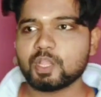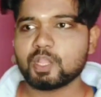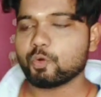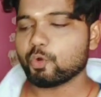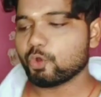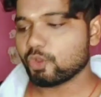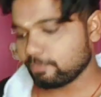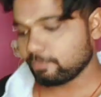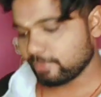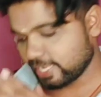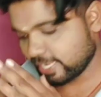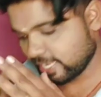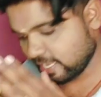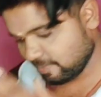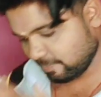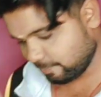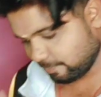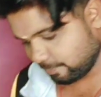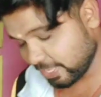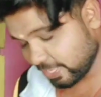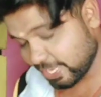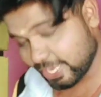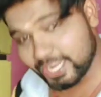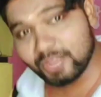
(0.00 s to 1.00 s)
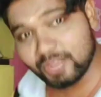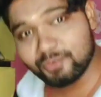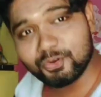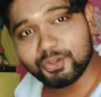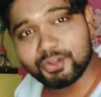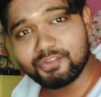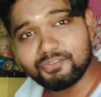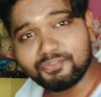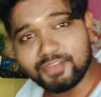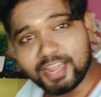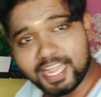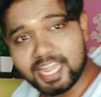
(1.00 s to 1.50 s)
ஒரு மிகப்பெரிய
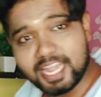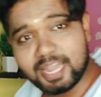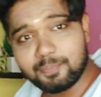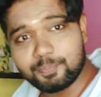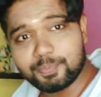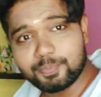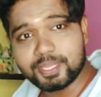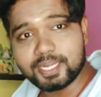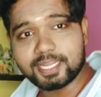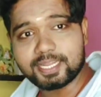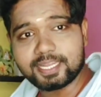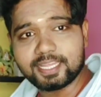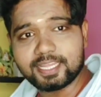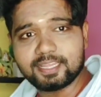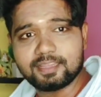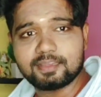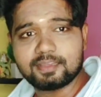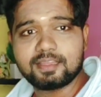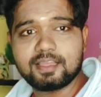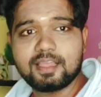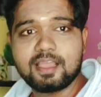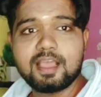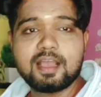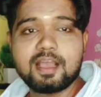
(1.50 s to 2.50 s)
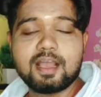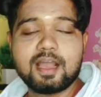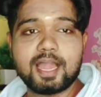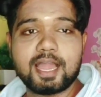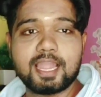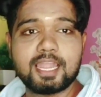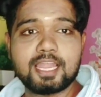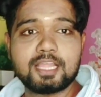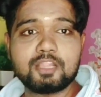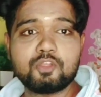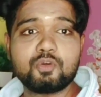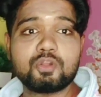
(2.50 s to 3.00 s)
ஒரு வெள்ளப்பெருக்கு
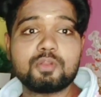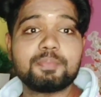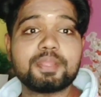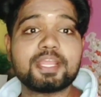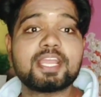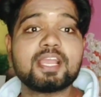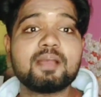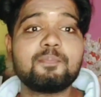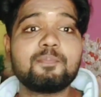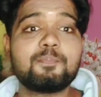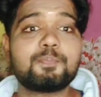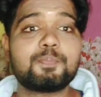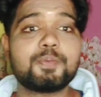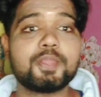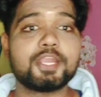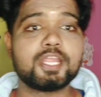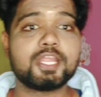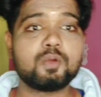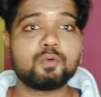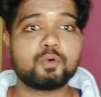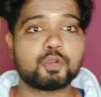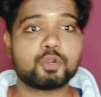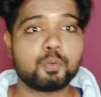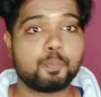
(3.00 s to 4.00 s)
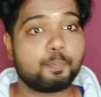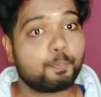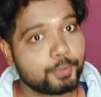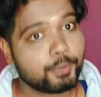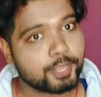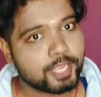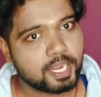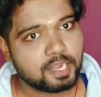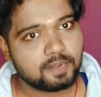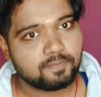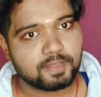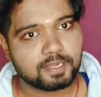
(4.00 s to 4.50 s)
அல்லது ஒரு மிகப்பெரிய ஒரு
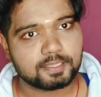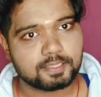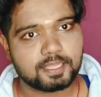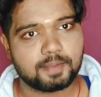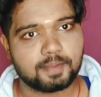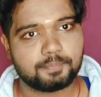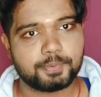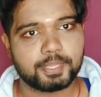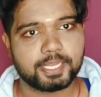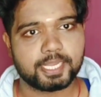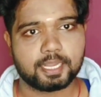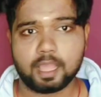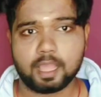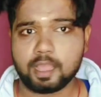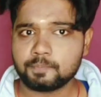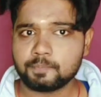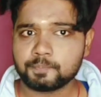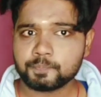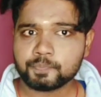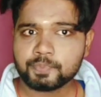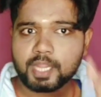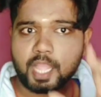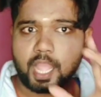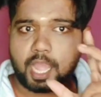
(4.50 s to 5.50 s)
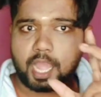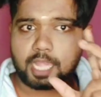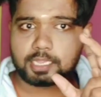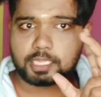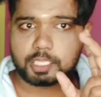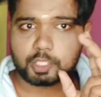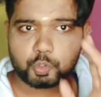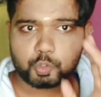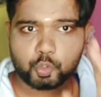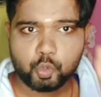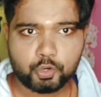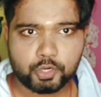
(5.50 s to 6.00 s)
புயல் வருது அப்படின்னா
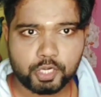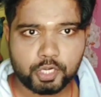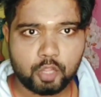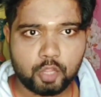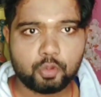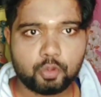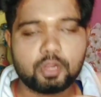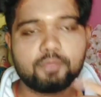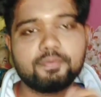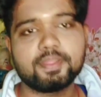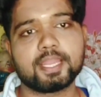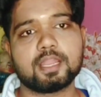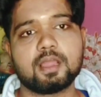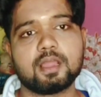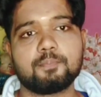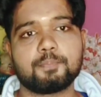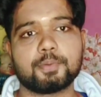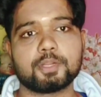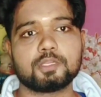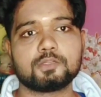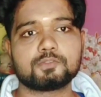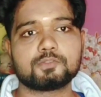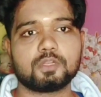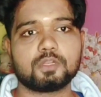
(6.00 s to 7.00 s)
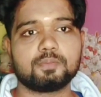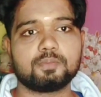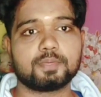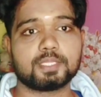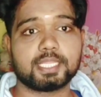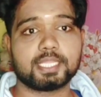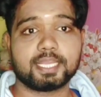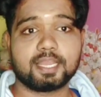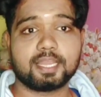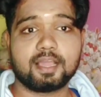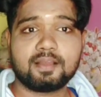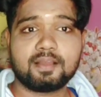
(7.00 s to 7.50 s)
அந்த தூக்கணங்குருவி என்ன பண்ணுன்னு சொல்லி
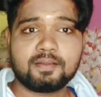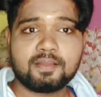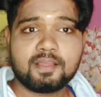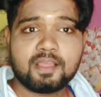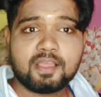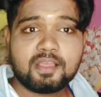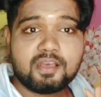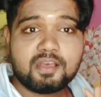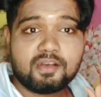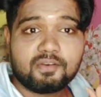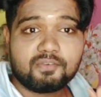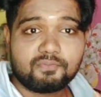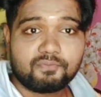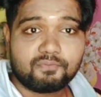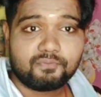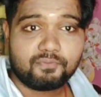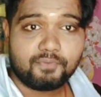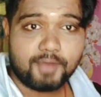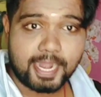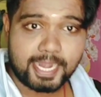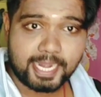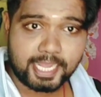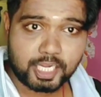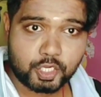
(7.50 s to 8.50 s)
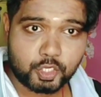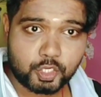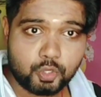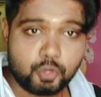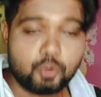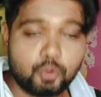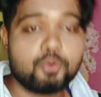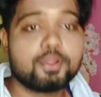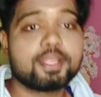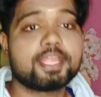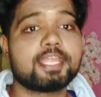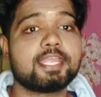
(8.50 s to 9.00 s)
பாத்தீங்கன்னா வடக்கு
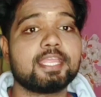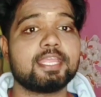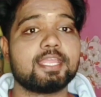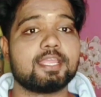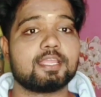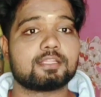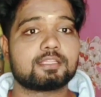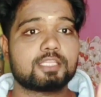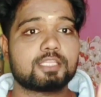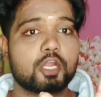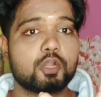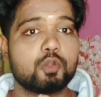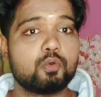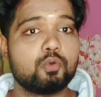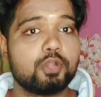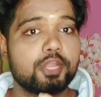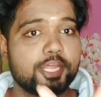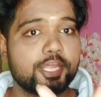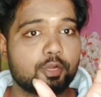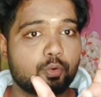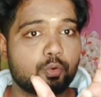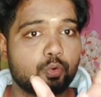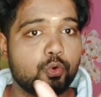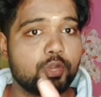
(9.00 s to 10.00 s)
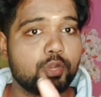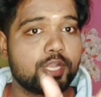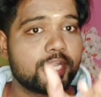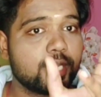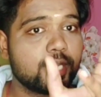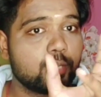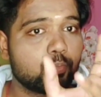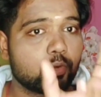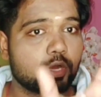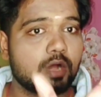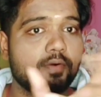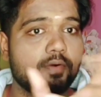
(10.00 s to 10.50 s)
நோக்கி தன்னுடைய
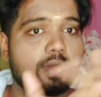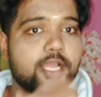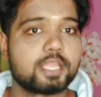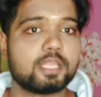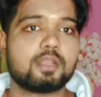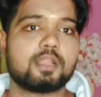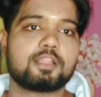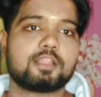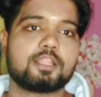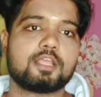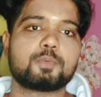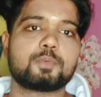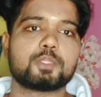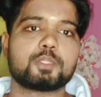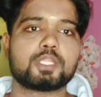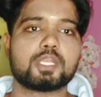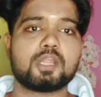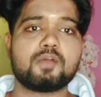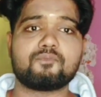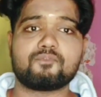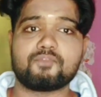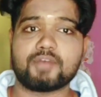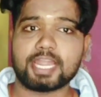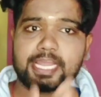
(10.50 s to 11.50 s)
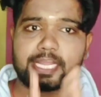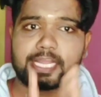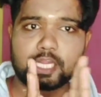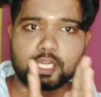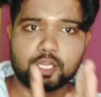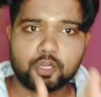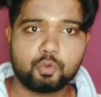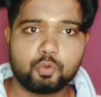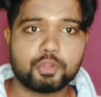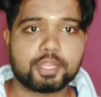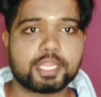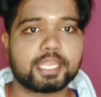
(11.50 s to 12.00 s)
கூட்டின் முகவாயில் அதாவது பாத்தீங்கன்னா
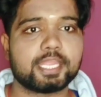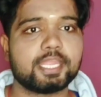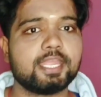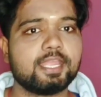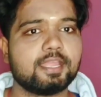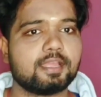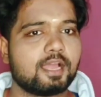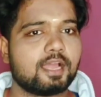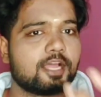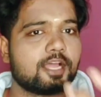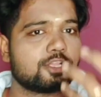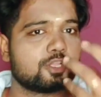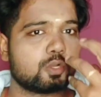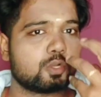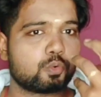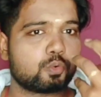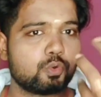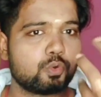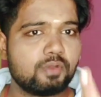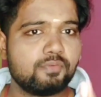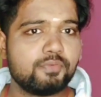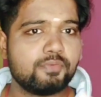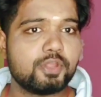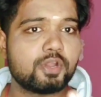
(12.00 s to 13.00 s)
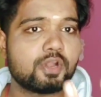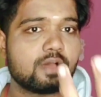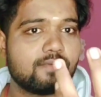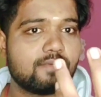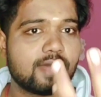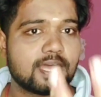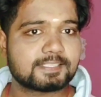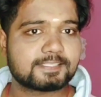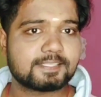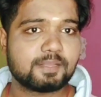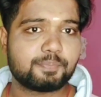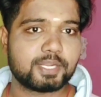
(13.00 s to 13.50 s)
வடக்கு நோக்கி அந்த குருவியோட
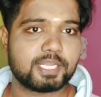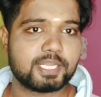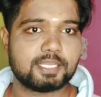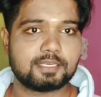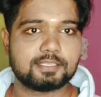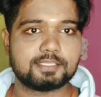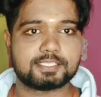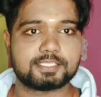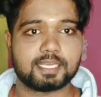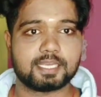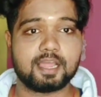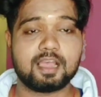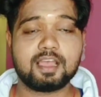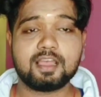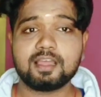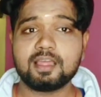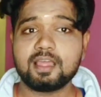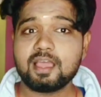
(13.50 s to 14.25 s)
வாசப்படி இருந்துச்சுன்னா